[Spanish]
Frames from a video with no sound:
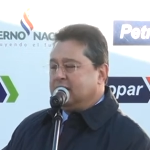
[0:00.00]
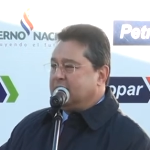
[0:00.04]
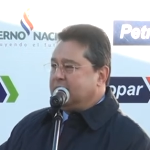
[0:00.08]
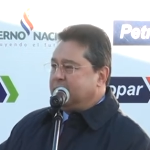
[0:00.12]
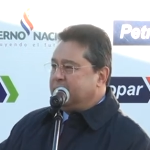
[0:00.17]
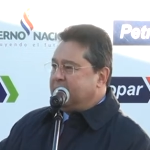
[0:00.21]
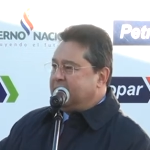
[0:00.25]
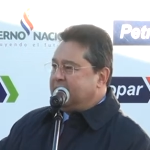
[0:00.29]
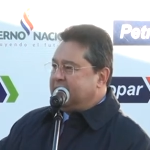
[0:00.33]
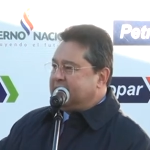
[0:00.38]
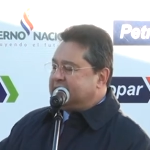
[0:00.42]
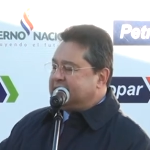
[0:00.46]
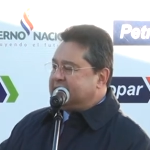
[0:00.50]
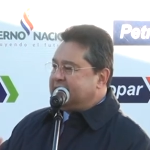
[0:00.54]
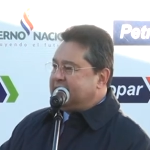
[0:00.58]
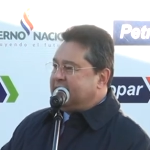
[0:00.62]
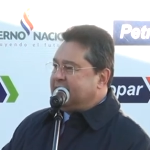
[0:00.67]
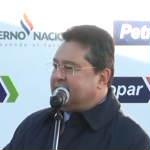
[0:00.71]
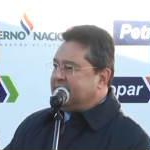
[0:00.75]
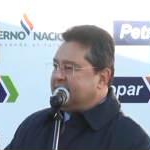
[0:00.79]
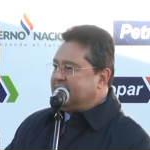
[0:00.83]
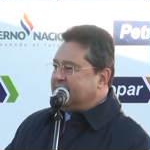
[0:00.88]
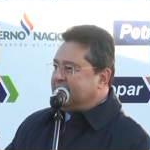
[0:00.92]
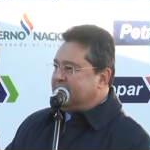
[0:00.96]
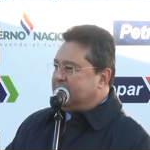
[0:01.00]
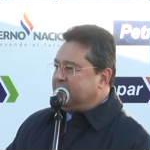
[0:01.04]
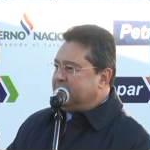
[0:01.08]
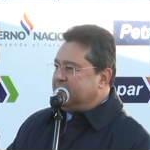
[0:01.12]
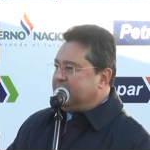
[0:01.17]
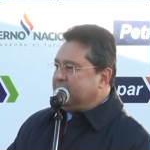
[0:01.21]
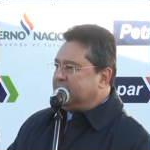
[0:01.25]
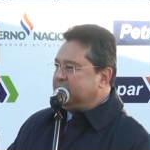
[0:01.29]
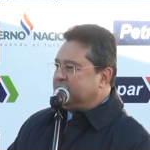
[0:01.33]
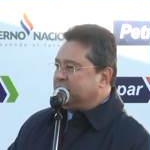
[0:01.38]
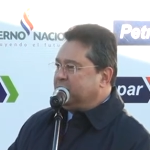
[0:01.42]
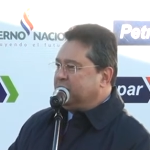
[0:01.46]
Me decía el
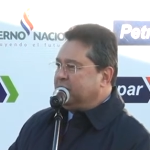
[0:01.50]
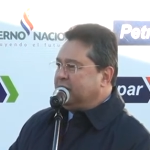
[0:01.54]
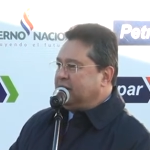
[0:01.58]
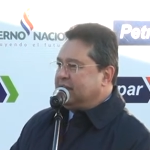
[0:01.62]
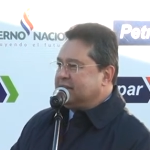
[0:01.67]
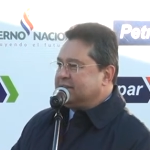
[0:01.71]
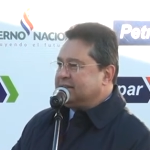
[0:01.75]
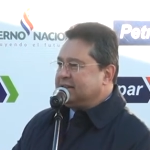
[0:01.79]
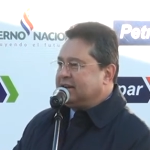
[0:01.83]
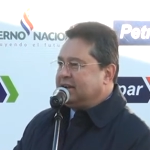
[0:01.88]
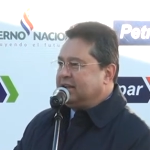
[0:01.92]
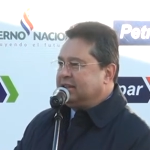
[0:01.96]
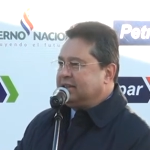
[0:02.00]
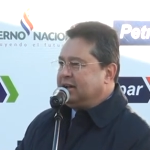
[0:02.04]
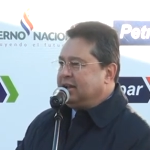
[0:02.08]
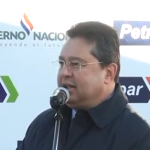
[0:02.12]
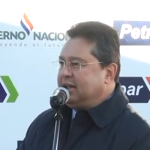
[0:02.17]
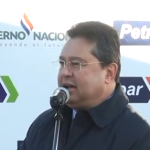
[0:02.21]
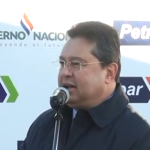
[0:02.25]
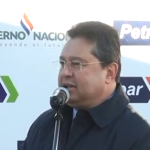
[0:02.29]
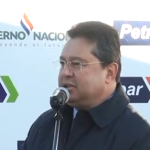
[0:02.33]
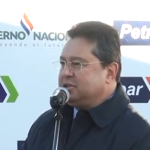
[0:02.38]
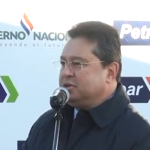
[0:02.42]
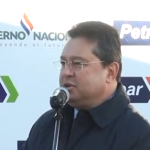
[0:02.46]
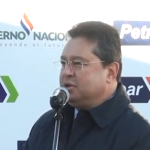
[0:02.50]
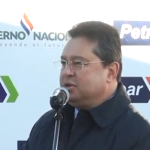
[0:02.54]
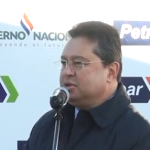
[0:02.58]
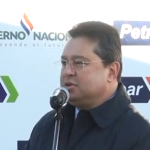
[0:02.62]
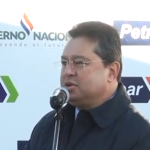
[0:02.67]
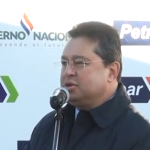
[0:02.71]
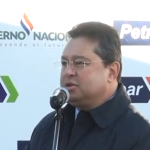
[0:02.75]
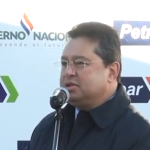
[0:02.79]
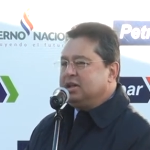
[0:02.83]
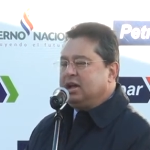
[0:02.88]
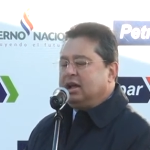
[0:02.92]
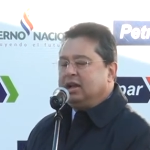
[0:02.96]
ministro de la Secretaría de Acción
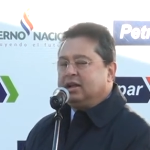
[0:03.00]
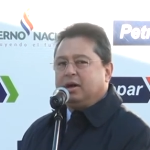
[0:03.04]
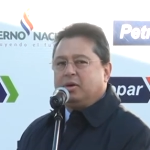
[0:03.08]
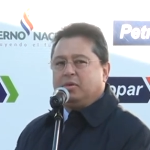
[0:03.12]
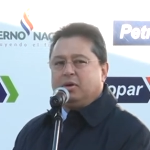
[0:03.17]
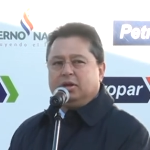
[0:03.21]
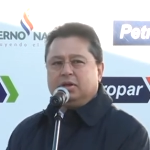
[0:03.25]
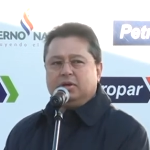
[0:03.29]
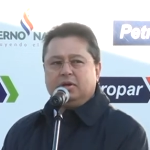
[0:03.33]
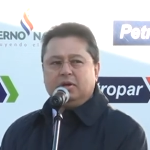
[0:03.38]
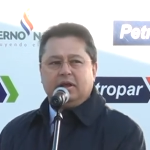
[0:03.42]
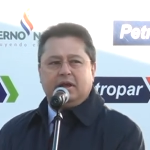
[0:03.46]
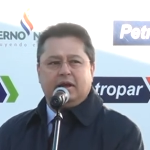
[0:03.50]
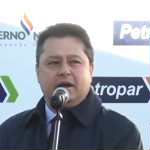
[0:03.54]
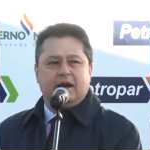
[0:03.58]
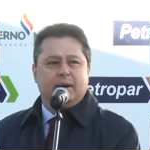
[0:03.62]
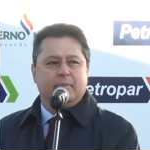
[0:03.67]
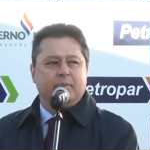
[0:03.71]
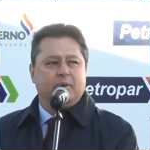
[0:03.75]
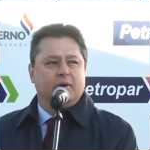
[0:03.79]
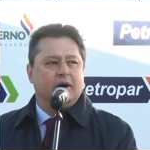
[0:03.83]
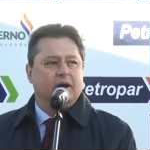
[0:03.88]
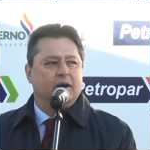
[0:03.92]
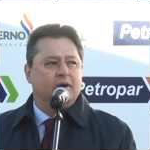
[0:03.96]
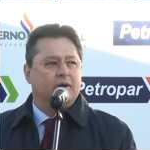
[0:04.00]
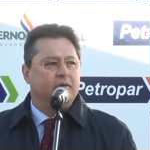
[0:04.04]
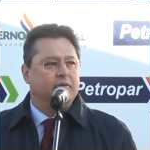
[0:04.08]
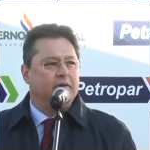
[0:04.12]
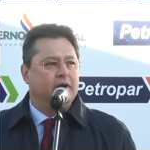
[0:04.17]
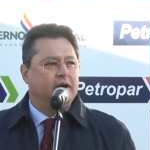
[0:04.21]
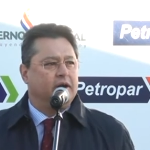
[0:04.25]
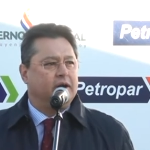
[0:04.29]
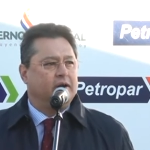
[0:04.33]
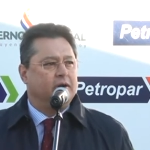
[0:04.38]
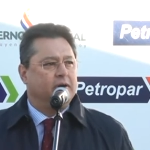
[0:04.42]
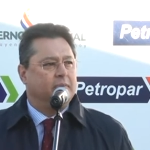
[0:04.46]
Social que cuando llegamos al
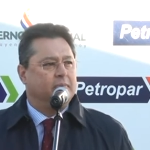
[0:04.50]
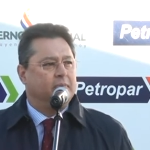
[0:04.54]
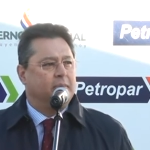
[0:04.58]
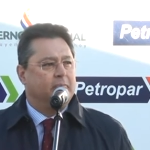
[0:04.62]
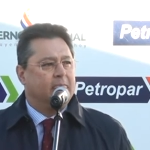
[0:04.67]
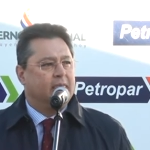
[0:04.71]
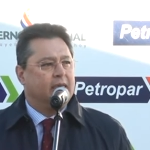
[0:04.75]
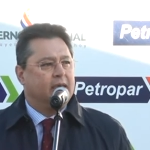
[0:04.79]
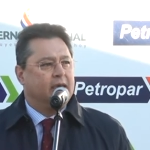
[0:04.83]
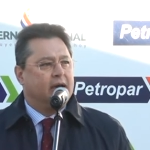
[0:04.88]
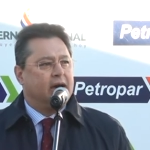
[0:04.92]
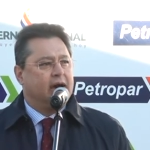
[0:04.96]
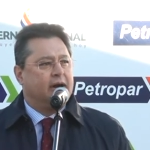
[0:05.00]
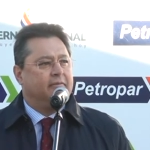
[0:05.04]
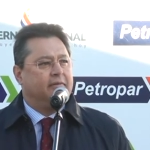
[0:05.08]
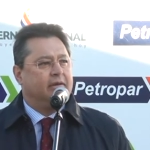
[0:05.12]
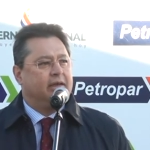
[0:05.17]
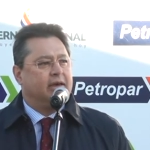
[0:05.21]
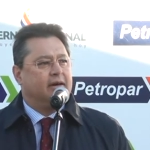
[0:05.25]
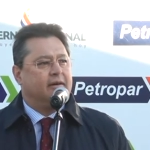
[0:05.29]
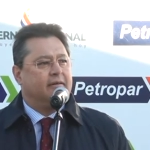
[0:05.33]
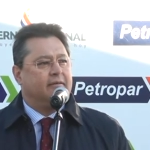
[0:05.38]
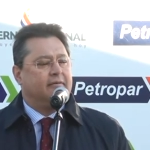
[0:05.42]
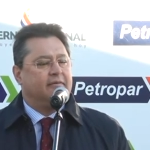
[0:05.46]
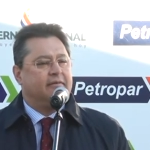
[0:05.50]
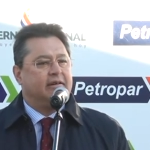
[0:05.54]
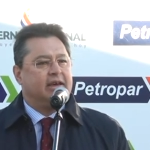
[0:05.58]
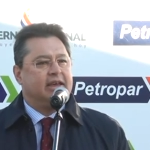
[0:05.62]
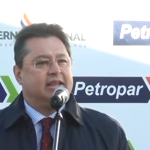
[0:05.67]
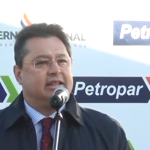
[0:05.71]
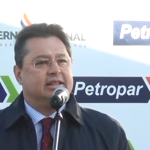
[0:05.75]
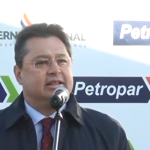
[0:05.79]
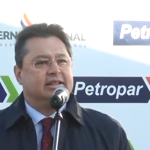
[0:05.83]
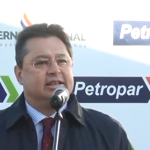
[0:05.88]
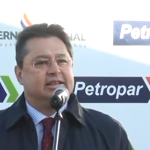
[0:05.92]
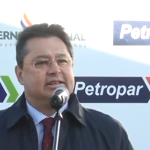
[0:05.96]
gobierno había
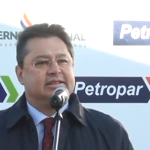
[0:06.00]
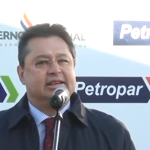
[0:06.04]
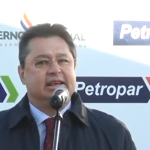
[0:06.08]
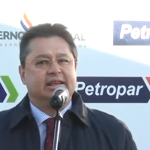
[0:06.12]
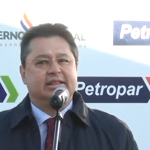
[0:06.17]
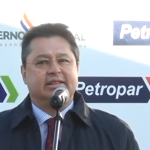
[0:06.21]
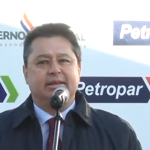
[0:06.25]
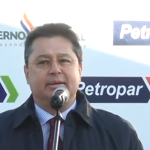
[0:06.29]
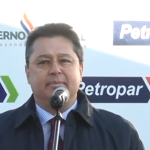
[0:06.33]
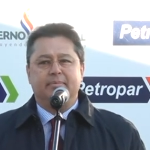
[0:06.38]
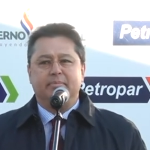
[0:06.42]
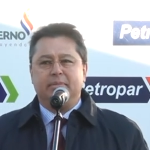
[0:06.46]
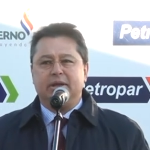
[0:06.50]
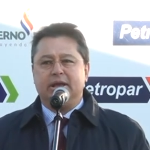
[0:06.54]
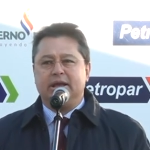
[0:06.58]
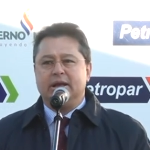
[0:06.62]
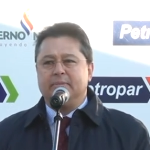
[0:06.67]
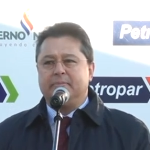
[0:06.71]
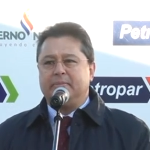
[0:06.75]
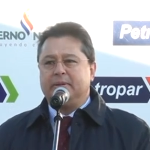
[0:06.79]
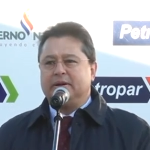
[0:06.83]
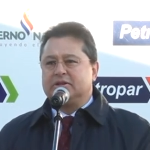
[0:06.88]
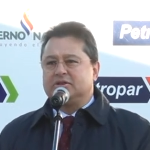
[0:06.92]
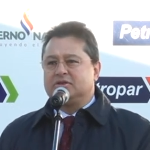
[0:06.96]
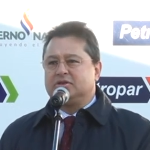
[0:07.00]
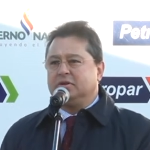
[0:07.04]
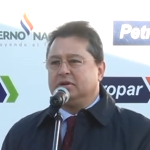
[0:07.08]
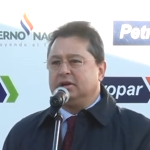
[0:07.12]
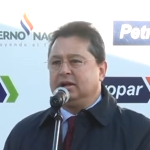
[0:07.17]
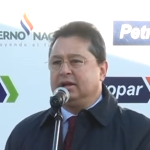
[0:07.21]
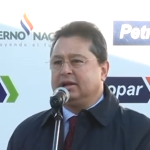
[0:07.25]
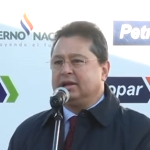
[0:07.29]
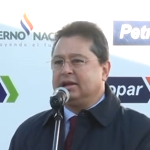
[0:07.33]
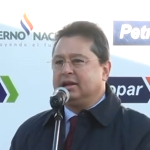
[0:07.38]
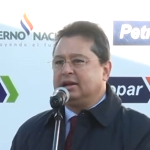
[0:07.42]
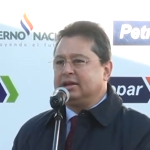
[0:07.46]
27 mil
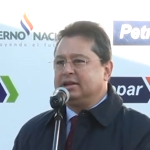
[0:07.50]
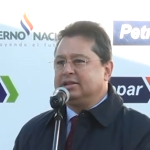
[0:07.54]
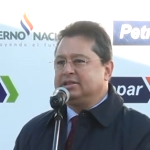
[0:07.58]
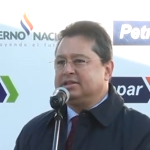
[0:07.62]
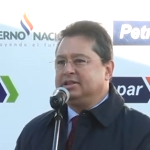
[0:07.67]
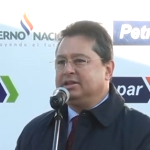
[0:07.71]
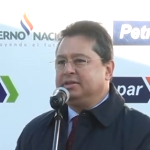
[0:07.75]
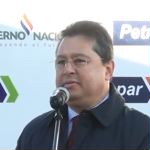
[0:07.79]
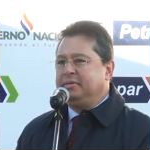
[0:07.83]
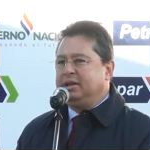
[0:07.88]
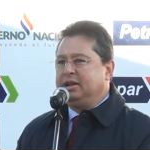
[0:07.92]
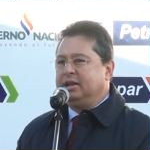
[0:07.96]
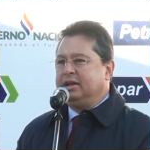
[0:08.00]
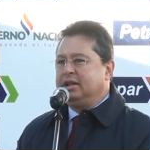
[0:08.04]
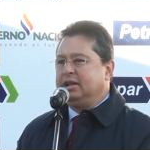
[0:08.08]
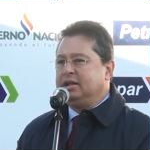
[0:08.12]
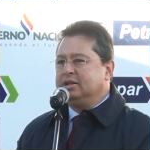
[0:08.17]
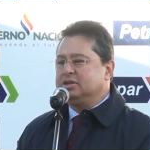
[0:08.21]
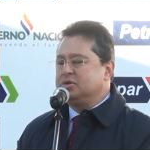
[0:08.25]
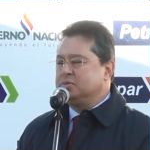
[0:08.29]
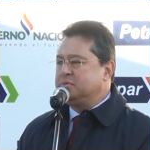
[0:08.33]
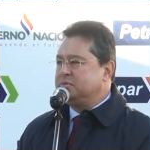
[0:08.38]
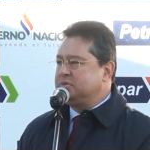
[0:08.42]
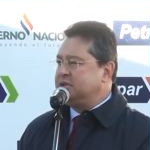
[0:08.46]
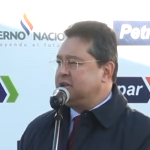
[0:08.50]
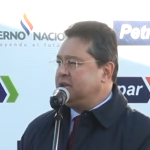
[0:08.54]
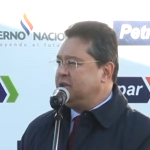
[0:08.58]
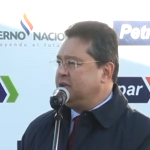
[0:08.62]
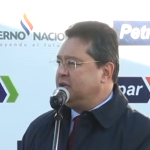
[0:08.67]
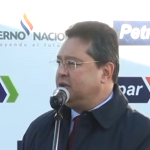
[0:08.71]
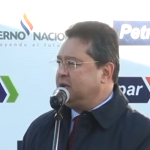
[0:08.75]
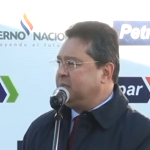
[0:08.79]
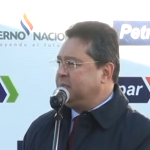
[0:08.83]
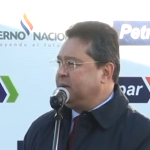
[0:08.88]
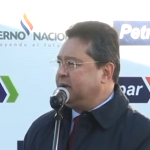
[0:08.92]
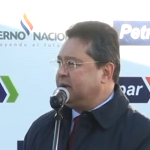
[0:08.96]
personas que recibían el
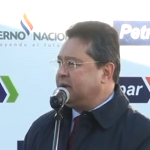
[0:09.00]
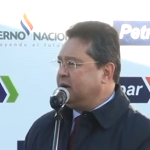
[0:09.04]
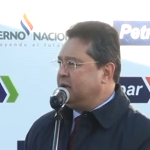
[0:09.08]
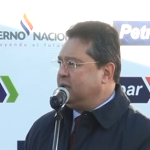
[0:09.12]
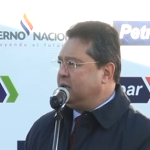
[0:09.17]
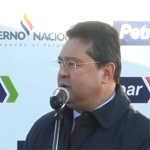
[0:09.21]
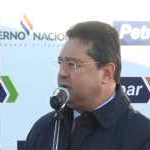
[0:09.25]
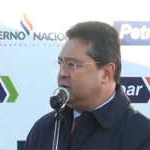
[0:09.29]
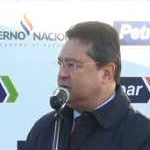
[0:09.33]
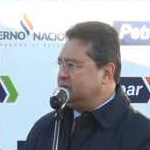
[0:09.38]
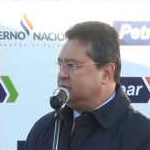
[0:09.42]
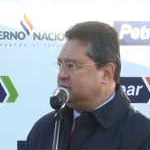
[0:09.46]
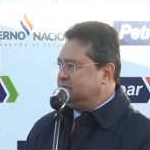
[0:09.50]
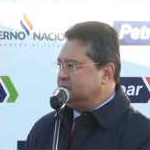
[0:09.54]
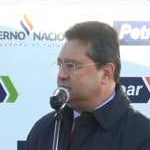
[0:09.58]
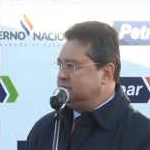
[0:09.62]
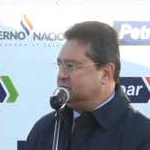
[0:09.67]
subsidio de pescador